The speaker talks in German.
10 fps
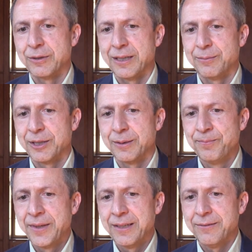Aber
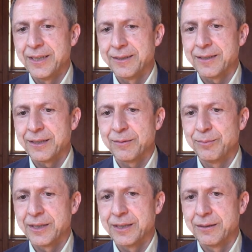wie gesagt,
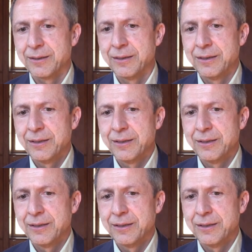mit den